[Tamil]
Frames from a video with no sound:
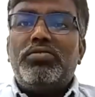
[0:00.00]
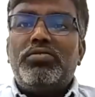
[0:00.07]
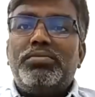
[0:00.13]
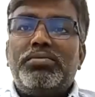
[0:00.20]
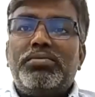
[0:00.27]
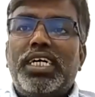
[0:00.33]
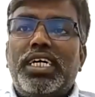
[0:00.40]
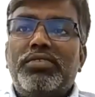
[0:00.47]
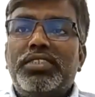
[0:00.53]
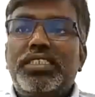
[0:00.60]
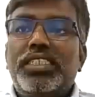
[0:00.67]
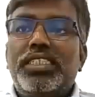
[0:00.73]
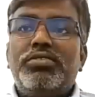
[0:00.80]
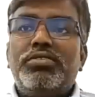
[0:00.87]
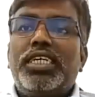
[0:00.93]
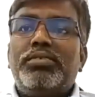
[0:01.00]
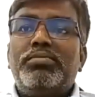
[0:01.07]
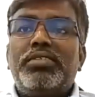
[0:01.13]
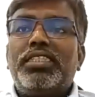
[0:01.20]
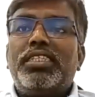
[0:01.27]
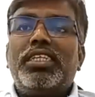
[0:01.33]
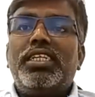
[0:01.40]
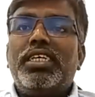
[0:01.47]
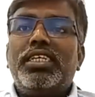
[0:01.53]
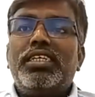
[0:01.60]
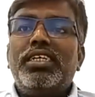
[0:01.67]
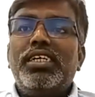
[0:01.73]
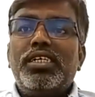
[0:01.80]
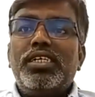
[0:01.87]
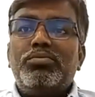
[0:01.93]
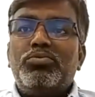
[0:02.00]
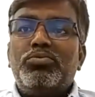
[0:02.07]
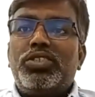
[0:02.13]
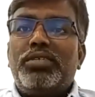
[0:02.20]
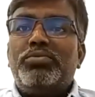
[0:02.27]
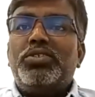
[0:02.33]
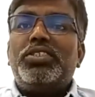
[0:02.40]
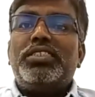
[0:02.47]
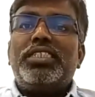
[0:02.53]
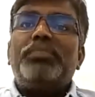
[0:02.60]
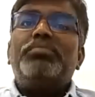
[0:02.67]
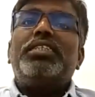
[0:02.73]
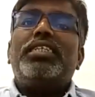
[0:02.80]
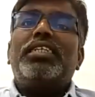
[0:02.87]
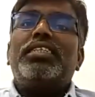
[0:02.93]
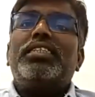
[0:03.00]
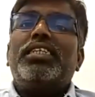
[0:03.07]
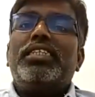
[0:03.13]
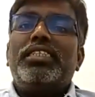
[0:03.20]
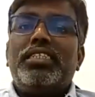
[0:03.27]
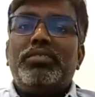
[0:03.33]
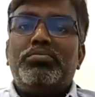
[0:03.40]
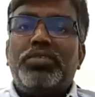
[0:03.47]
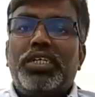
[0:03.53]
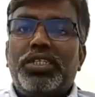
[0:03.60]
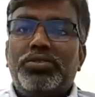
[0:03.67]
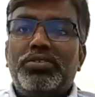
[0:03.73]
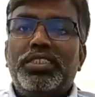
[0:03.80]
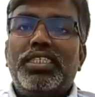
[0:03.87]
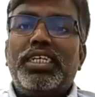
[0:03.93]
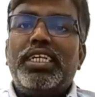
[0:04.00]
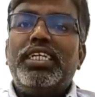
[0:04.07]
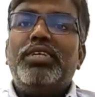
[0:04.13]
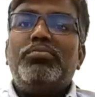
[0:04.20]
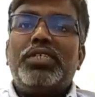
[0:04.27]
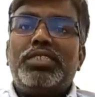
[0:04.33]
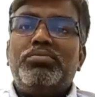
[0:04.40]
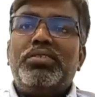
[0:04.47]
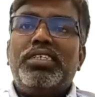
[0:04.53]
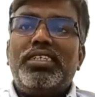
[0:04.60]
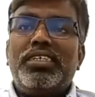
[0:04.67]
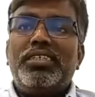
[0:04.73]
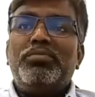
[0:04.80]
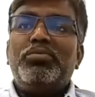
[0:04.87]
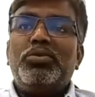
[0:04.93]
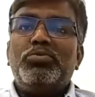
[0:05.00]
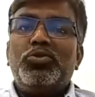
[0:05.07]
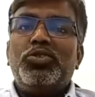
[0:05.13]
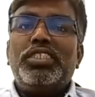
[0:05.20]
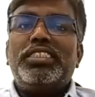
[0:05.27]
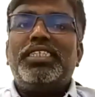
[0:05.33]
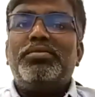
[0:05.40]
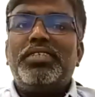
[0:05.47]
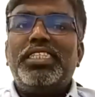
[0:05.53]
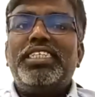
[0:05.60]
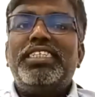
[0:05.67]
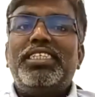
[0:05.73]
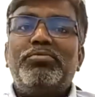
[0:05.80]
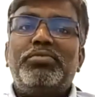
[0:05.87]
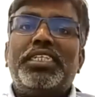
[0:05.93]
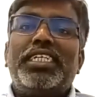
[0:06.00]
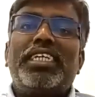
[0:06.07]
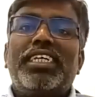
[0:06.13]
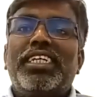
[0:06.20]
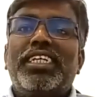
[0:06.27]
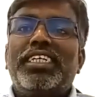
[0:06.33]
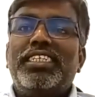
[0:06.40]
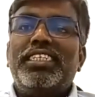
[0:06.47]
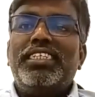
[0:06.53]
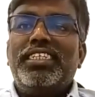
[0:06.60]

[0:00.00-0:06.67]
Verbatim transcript: வருஷமா நான்வெஜ் எதுவும் சாப்பிட்றது இல்லை முட்டை மட்டும் சாப்பிட்டுட்டு இருந்தேன் இப்போ அதுவும் இந்த ரெண்டு மாசமா இப்போ முட்டை சாப்பிட்றதையும் நிப்பாட்டி இருக்கிறேன்